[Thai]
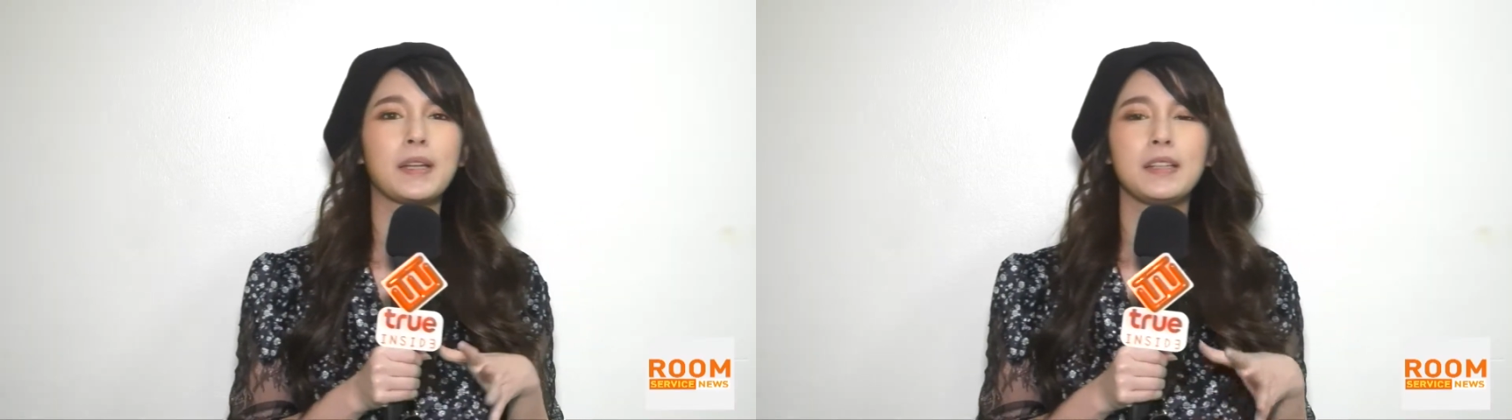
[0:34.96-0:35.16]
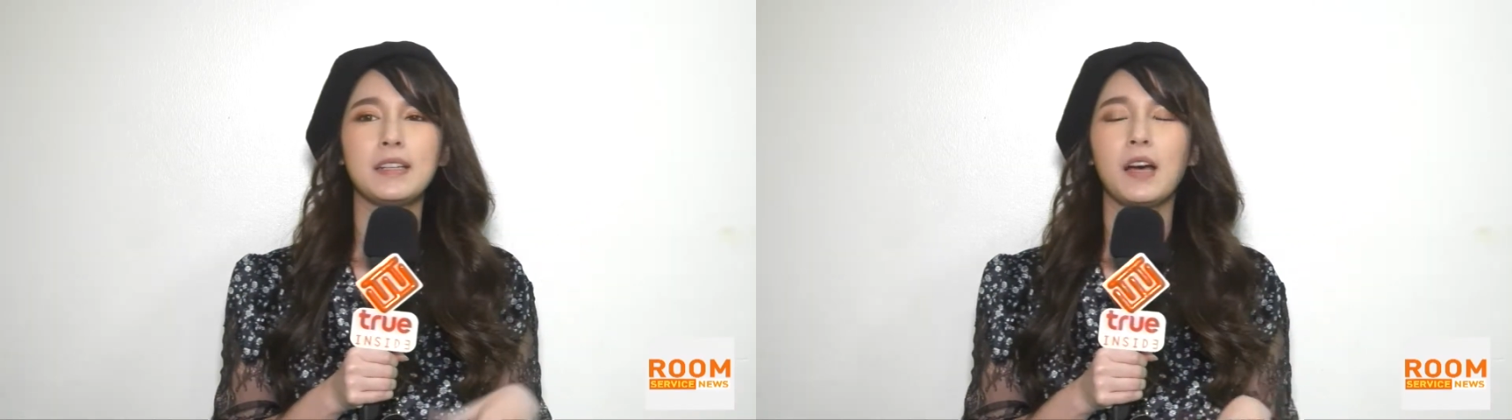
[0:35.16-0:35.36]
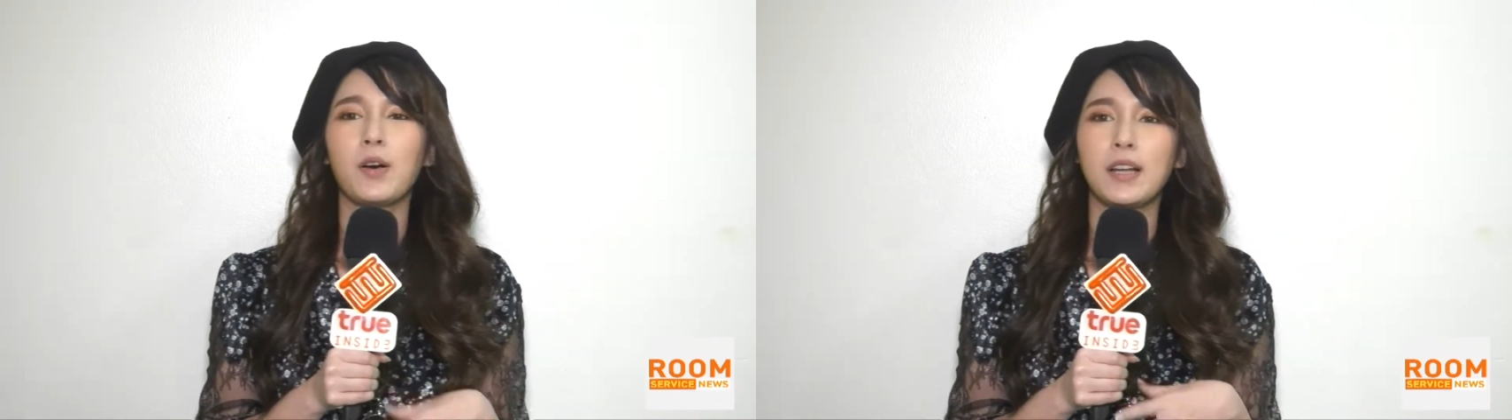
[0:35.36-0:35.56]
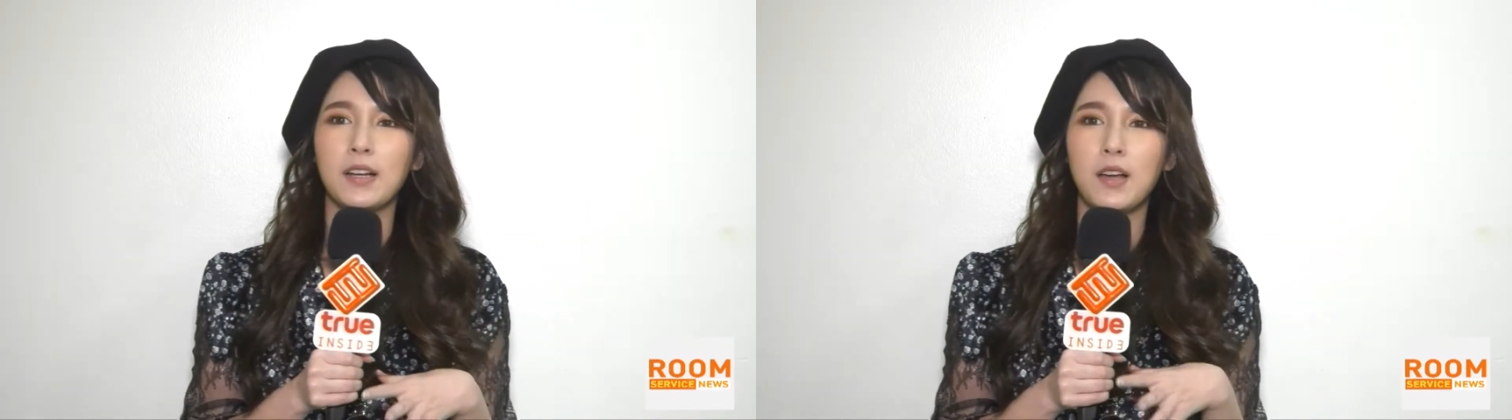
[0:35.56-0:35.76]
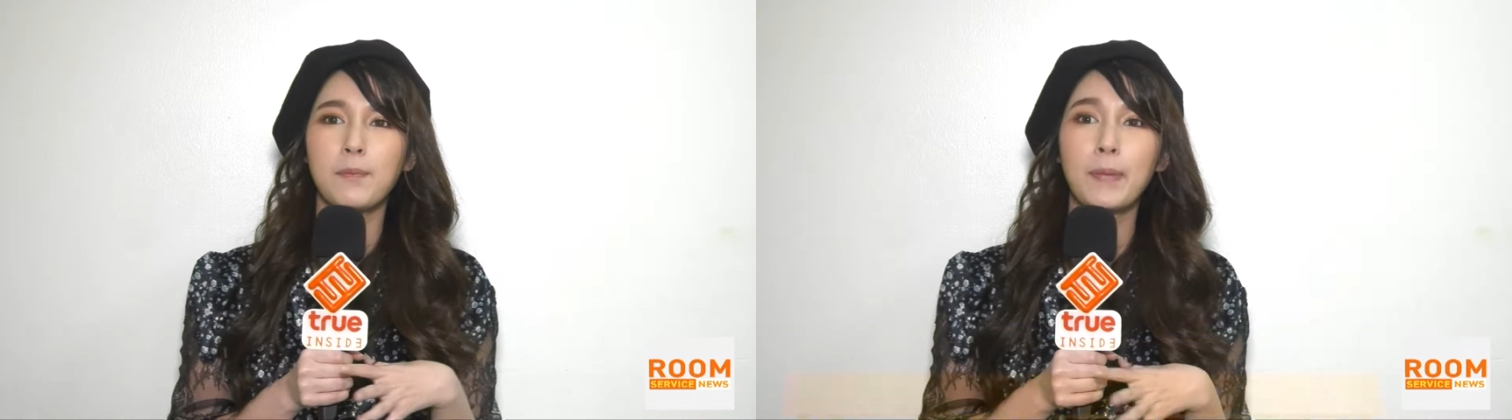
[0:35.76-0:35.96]
ทั้งไปเที่ยวค่ะ
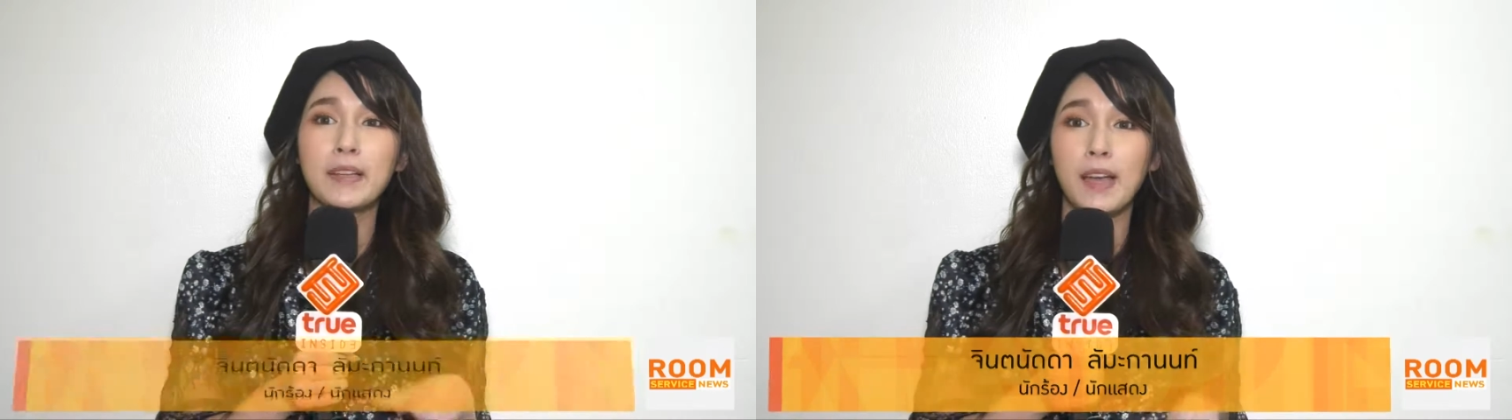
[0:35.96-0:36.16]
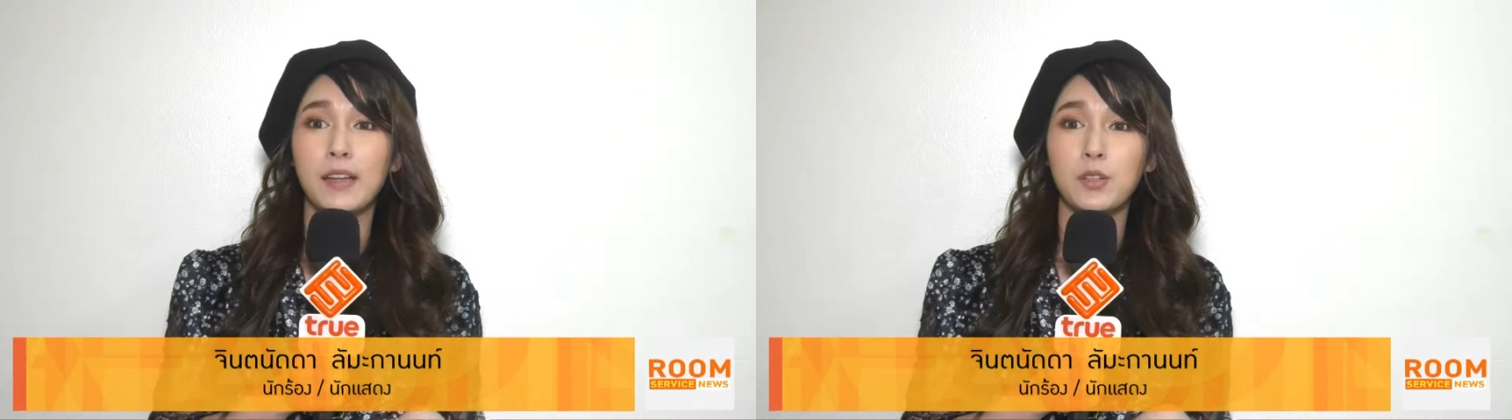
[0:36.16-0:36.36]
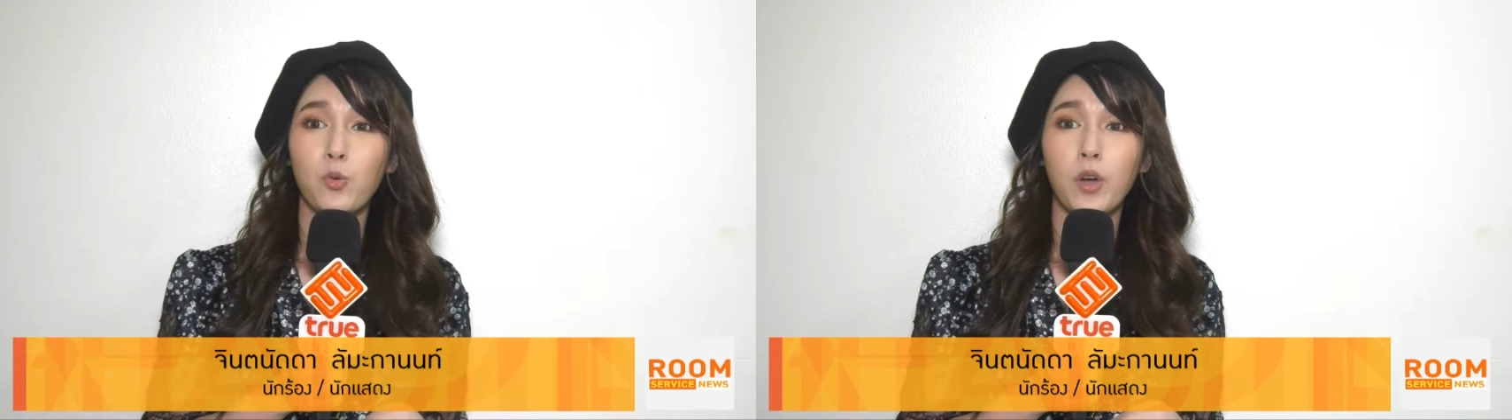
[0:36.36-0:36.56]
แล้วก็ไปงาน